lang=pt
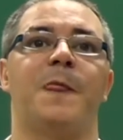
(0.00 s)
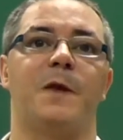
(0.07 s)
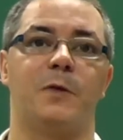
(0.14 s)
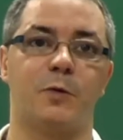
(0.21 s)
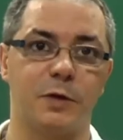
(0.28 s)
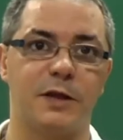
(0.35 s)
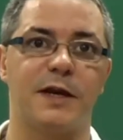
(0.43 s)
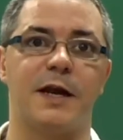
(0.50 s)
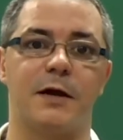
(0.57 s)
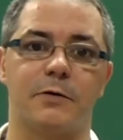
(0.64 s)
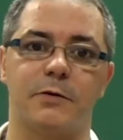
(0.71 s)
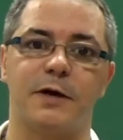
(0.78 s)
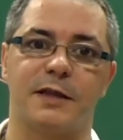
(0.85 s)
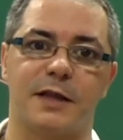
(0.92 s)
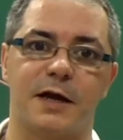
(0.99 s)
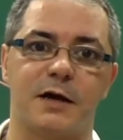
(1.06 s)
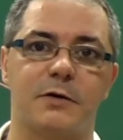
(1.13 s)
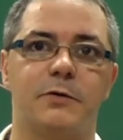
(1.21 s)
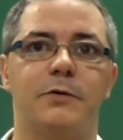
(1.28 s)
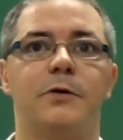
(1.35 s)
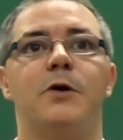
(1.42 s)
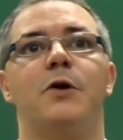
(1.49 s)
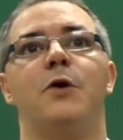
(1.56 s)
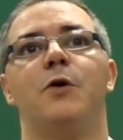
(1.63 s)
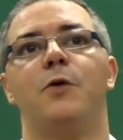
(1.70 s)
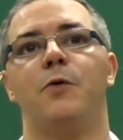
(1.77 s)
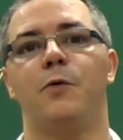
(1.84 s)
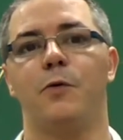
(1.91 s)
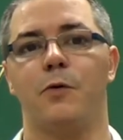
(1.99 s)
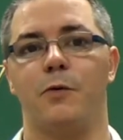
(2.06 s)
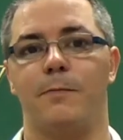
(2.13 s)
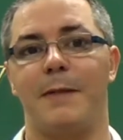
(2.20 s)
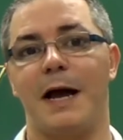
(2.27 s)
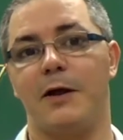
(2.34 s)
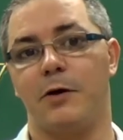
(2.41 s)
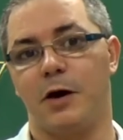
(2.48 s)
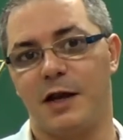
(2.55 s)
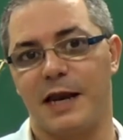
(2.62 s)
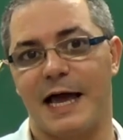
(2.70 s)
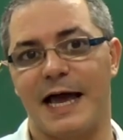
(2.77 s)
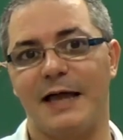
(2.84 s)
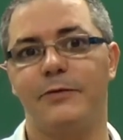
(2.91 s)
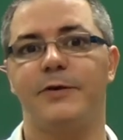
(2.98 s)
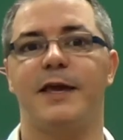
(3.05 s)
No triângulo retângulo, o maior lado,